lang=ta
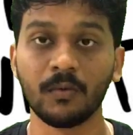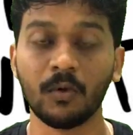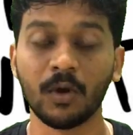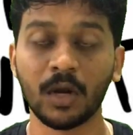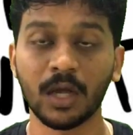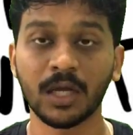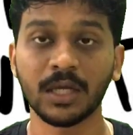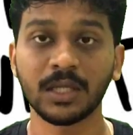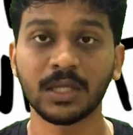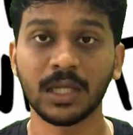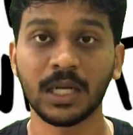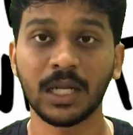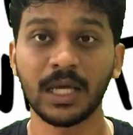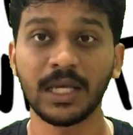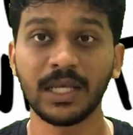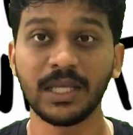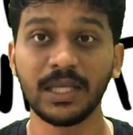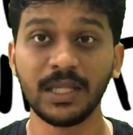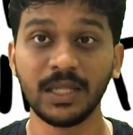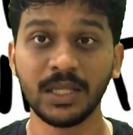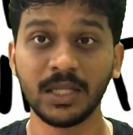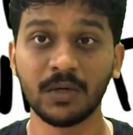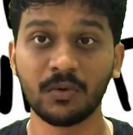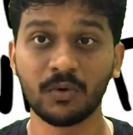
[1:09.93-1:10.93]
உலகத்தில்
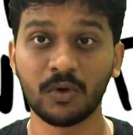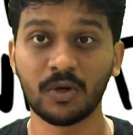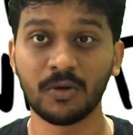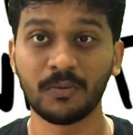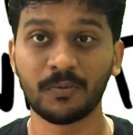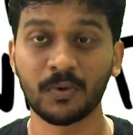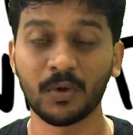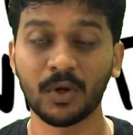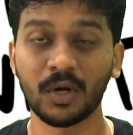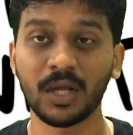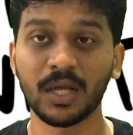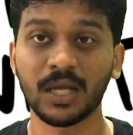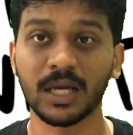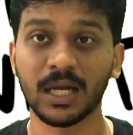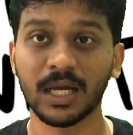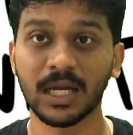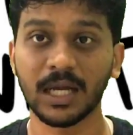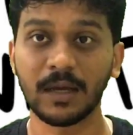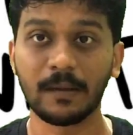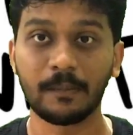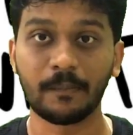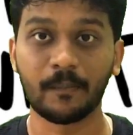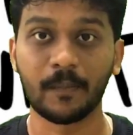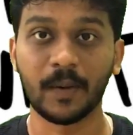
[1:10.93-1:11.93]
இந்த ஒரு
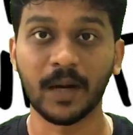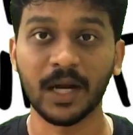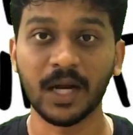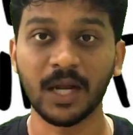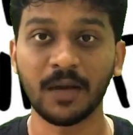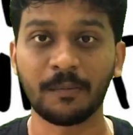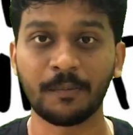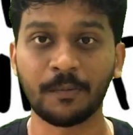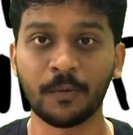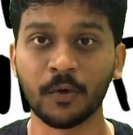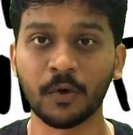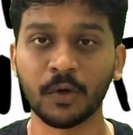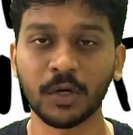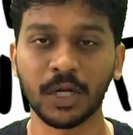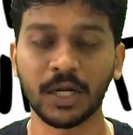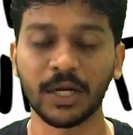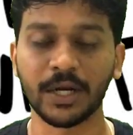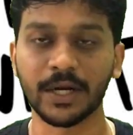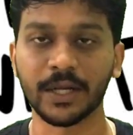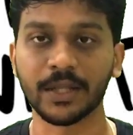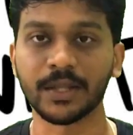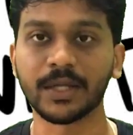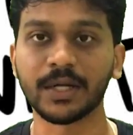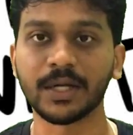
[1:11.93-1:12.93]
பொருளுக்காக பல
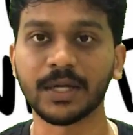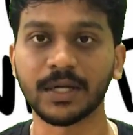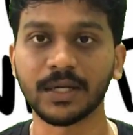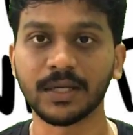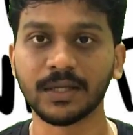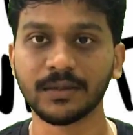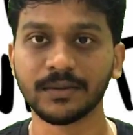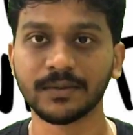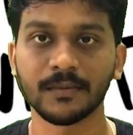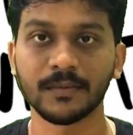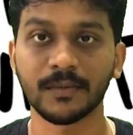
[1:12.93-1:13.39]
போர்கள் நடந்திருக்கு